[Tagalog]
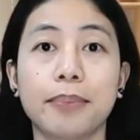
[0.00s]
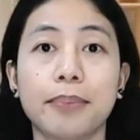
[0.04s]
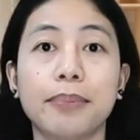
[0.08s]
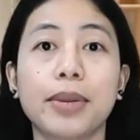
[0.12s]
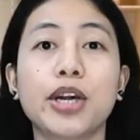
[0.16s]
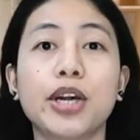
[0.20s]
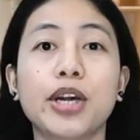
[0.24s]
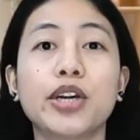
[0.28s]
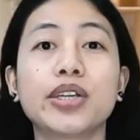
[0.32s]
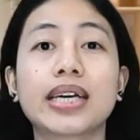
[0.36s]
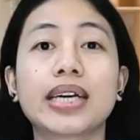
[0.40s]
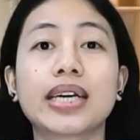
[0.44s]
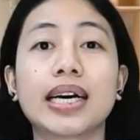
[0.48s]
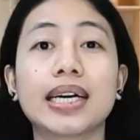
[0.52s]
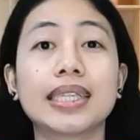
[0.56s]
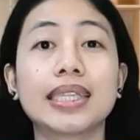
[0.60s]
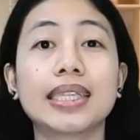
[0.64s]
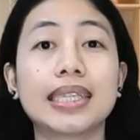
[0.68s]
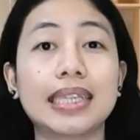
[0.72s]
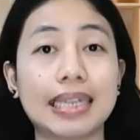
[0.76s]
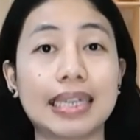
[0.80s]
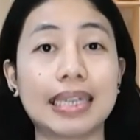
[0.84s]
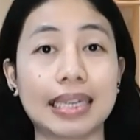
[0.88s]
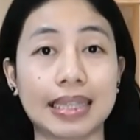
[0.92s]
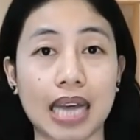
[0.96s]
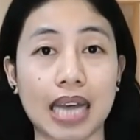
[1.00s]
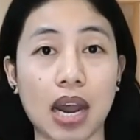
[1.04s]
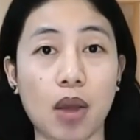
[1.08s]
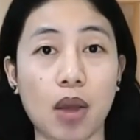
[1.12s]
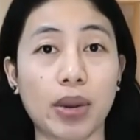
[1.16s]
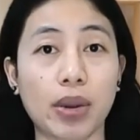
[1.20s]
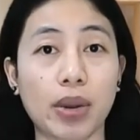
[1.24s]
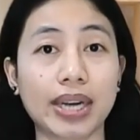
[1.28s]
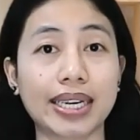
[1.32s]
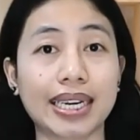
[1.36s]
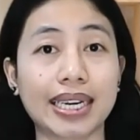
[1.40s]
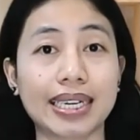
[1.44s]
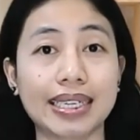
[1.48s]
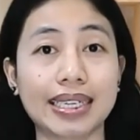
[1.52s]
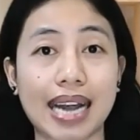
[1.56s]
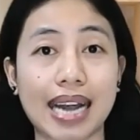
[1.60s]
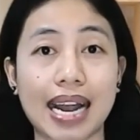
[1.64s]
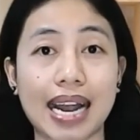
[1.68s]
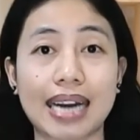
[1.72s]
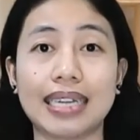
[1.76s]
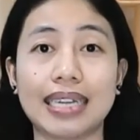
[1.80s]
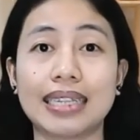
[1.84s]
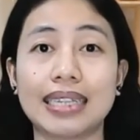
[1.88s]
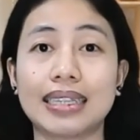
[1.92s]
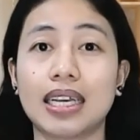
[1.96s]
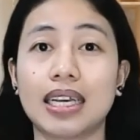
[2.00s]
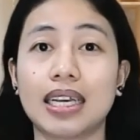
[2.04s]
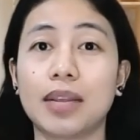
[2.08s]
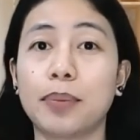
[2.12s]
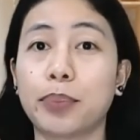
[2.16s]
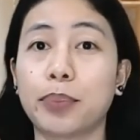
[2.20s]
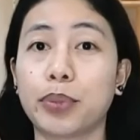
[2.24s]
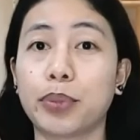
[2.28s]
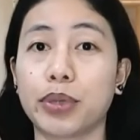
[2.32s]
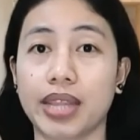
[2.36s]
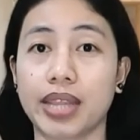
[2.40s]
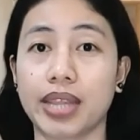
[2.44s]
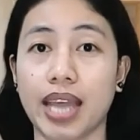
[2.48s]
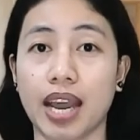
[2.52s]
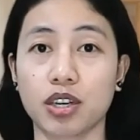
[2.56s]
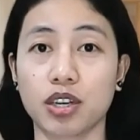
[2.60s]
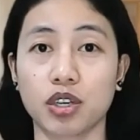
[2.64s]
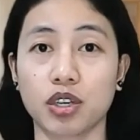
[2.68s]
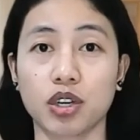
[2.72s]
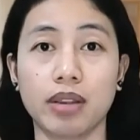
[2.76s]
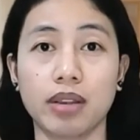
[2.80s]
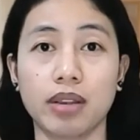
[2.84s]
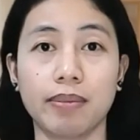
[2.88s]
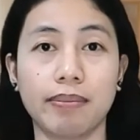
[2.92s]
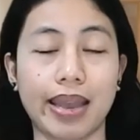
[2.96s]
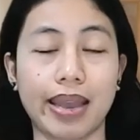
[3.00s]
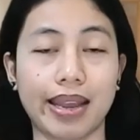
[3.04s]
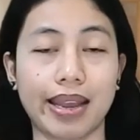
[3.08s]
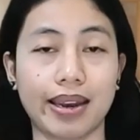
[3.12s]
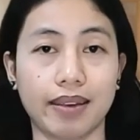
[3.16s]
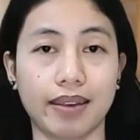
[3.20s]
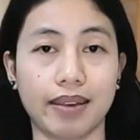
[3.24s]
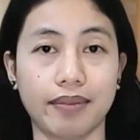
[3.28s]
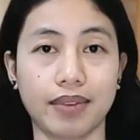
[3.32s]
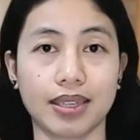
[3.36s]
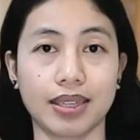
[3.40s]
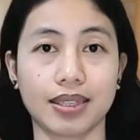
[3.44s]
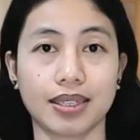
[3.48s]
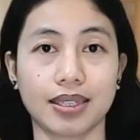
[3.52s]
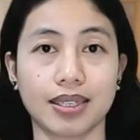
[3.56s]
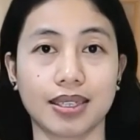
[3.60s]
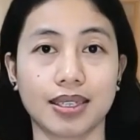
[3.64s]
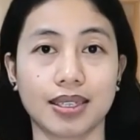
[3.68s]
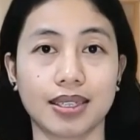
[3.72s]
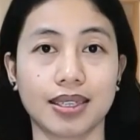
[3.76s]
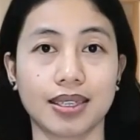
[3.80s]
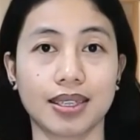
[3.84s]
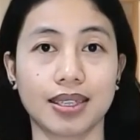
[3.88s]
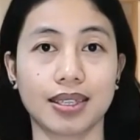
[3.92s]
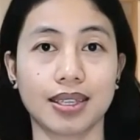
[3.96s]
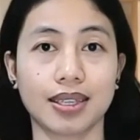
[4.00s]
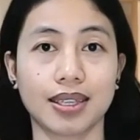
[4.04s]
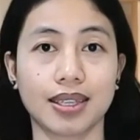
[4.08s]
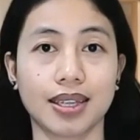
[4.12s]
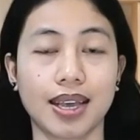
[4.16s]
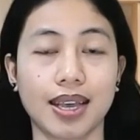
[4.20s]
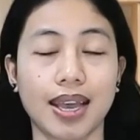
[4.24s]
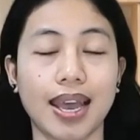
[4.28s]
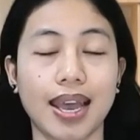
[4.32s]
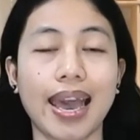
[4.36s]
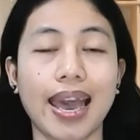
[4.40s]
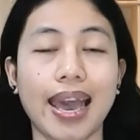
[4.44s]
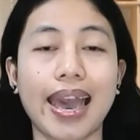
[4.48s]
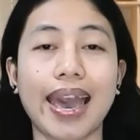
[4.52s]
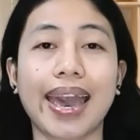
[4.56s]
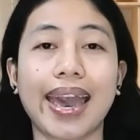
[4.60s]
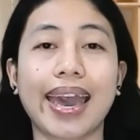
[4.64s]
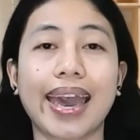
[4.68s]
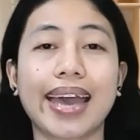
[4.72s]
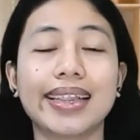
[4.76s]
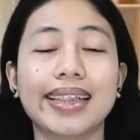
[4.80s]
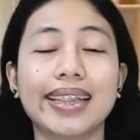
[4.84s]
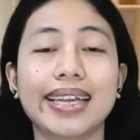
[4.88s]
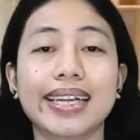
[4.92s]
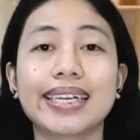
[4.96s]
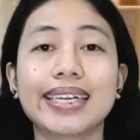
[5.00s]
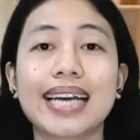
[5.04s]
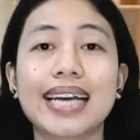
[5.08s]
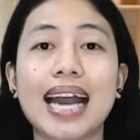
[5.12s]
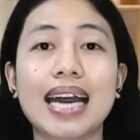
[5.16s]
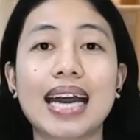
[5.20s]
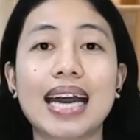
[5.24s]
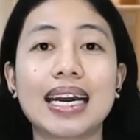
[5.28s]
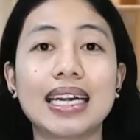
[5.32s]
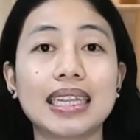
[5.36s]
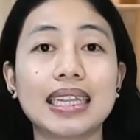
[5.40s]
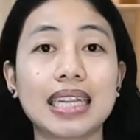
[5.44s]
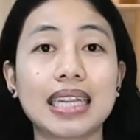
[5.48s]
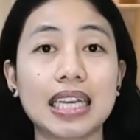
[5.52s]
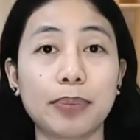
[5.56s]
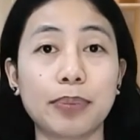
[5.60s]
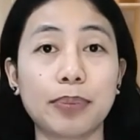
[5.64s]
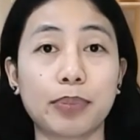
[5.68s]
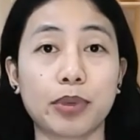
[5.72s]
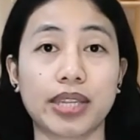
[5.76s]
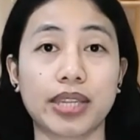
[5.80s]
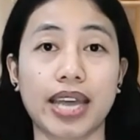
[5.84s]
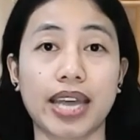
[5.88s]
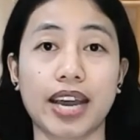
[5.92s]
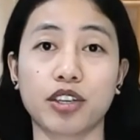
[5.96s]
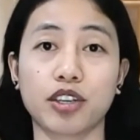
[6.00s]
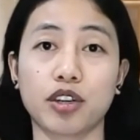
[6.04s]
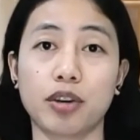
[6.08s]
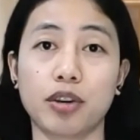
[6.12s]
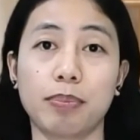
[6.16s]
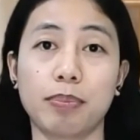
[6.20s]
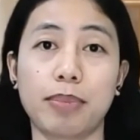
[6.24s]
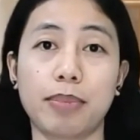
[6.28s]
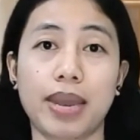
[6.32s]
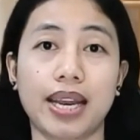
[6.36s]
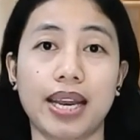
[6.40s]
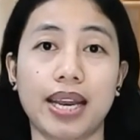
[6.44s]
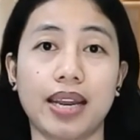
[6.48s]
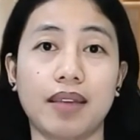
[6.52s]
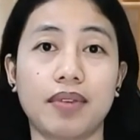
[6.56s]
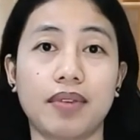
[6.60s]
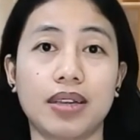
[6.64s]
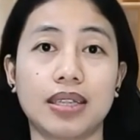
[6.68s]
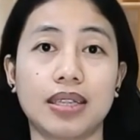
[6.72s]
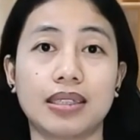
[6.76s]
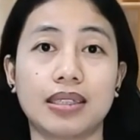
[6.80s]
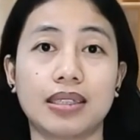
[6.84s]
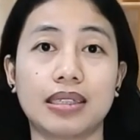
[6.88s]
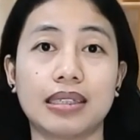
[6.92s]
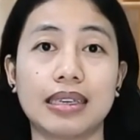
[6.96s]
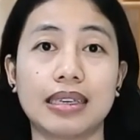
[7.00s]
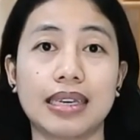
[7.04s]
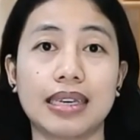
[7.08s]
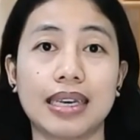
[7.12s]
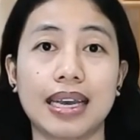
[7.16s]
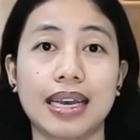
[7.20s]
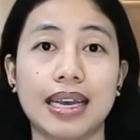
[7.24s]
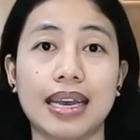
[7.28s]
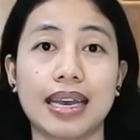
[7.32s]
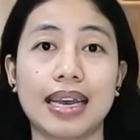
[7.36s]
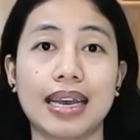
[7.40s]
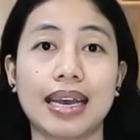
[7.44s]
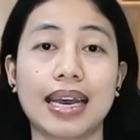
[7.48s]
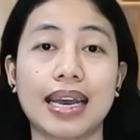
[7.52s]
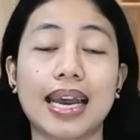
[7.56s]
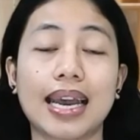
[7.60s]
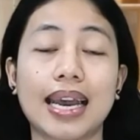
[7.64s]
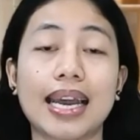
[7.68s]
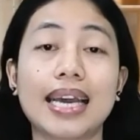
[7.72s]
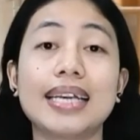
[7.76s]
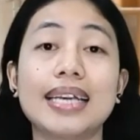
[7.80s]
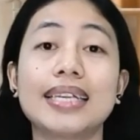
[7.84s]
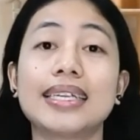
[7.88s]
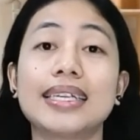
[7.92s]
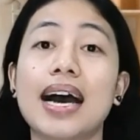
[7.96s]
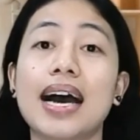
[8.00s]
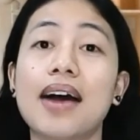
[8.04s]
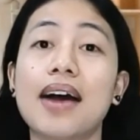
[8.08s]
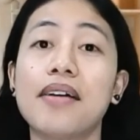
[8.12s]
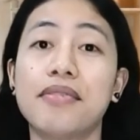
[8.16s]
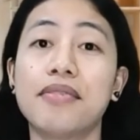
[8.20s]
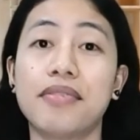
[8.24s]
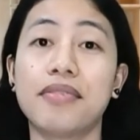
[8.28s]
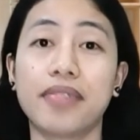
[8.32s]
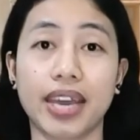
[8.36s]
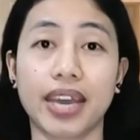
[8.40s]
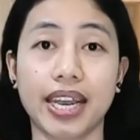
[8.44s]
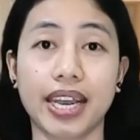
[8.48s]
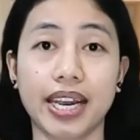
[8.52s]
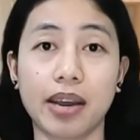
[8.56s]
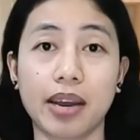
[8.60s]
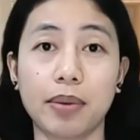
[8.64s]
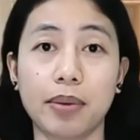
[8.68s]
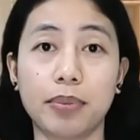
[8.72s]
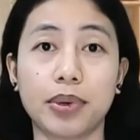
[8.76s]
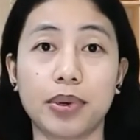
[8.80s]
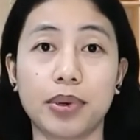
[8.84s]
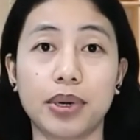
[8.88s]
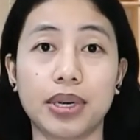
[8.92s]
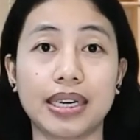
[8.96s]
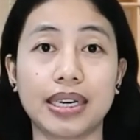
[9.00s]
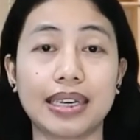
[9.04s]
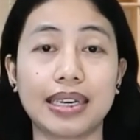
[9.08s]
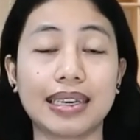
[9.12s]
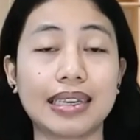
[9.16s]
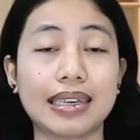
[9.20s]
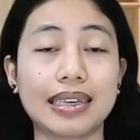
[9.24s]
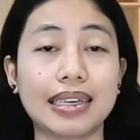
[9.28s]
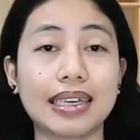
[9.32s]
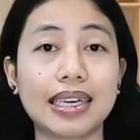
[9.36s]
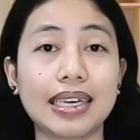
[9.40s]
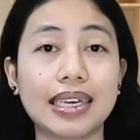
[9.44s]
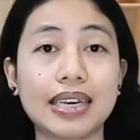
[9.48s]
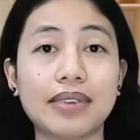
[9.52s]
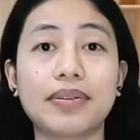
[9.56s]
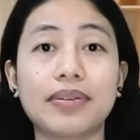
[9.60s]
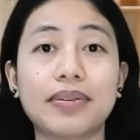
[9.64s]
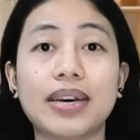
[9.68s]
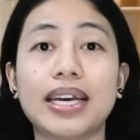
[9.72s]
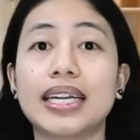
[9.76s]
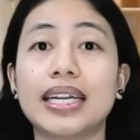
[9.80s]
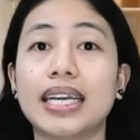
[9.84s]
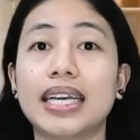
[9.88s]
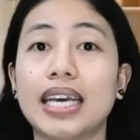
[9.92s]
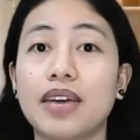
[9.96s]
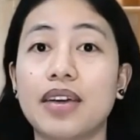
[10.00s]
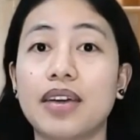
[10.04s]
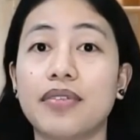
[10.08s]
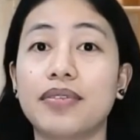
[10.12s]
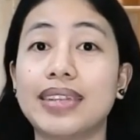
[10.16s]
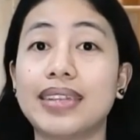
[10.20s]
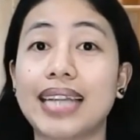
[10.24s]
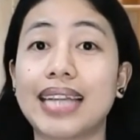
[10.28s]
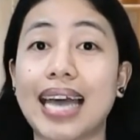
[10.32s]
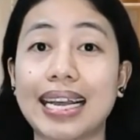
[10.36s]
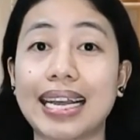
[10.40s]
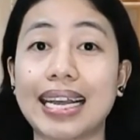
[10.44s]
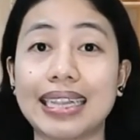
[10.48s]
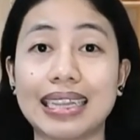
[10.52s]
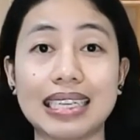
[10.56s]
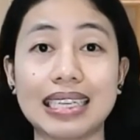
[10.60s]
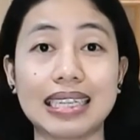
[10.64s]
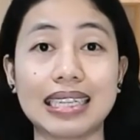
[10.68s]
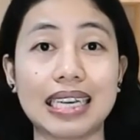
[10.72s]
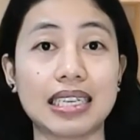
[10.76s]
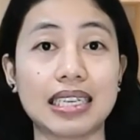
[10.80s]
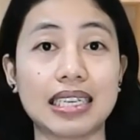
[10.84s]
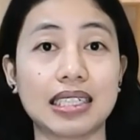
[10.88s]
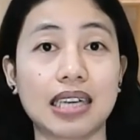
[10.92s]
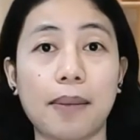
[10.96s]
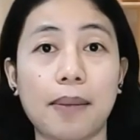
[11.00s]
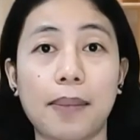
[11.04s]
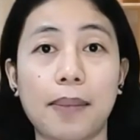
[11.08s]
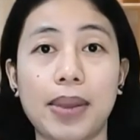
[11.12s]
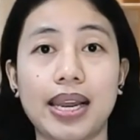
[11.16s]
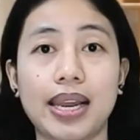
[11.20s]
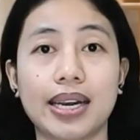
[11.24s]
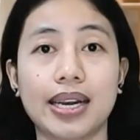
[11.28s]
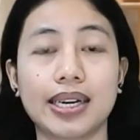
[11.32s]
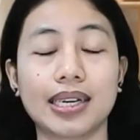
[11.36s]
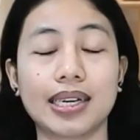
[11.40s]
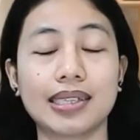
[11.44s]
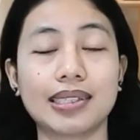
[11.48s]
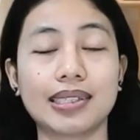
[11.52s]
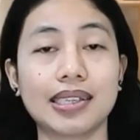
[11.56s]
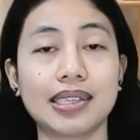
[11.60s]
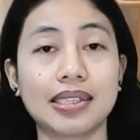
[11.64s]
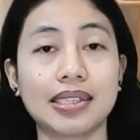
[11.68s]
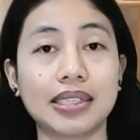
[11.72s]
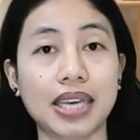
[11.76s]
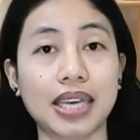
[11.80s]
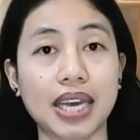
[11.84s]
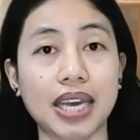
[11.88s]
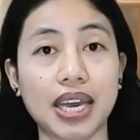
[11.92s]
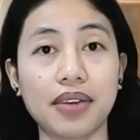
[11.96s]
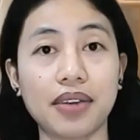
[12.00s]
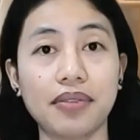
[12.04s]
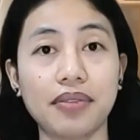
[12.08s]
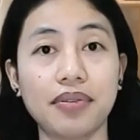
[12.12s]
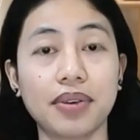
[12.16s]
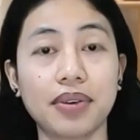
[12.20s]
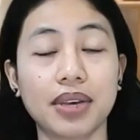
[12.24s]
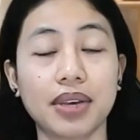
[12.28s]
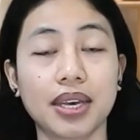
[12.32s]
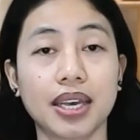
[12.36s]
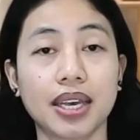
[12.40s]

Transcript: meron kang tinatawag na guaranteed protection benefits. And that guaranteed protection benefits is available even if 90 days ka palang nagsisave,